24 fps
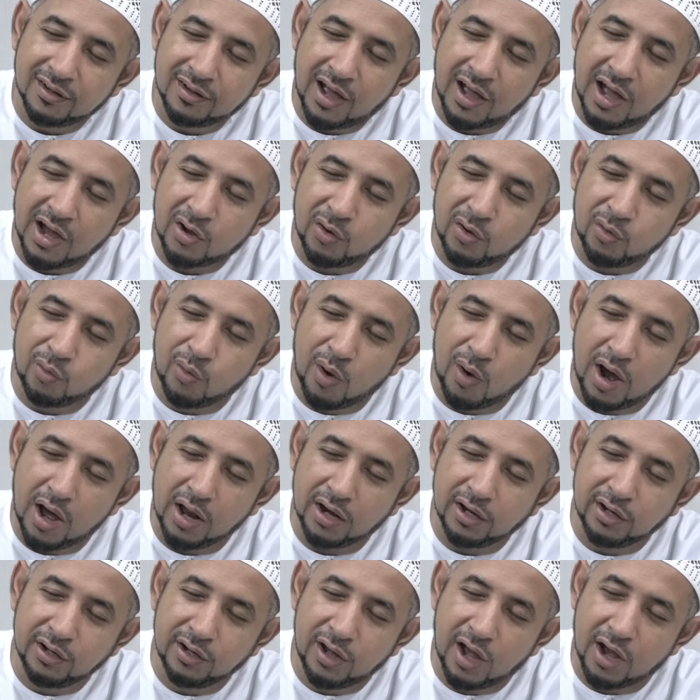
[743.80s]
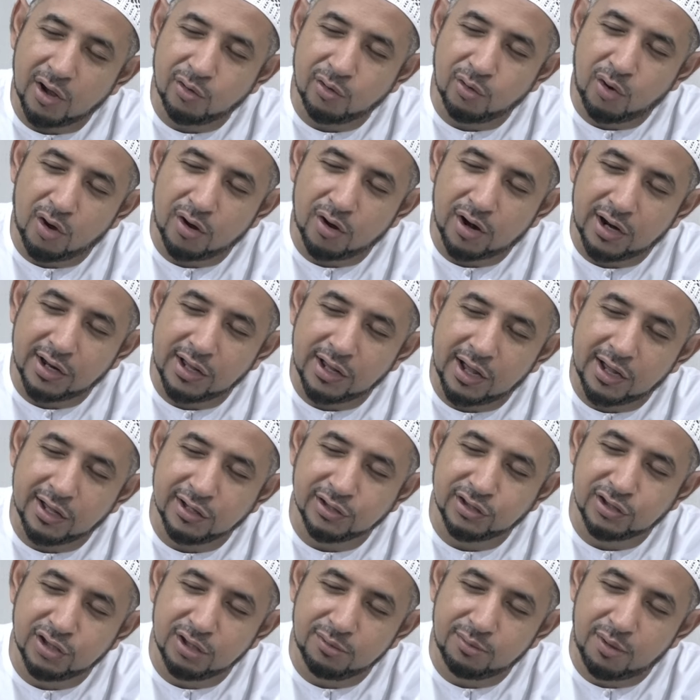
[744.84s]
ngaku wali, ngaku orang yang
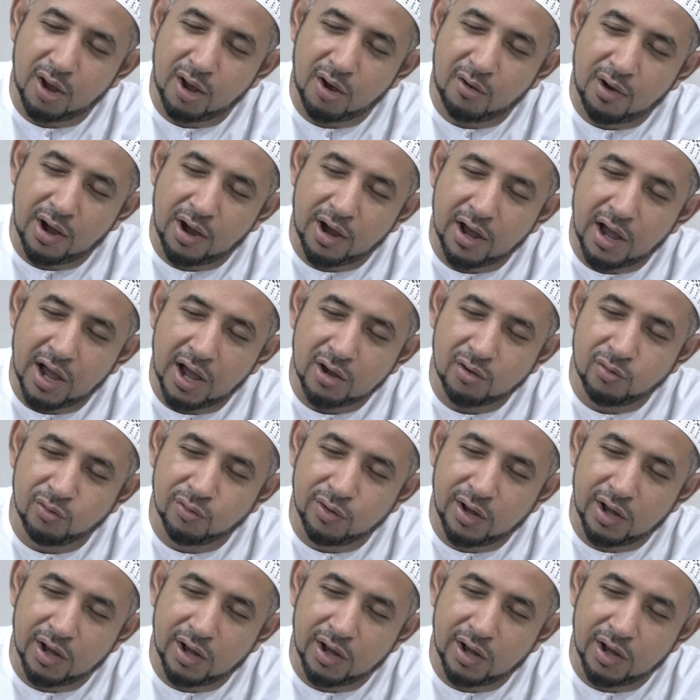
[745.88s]
istimewa, ngaku,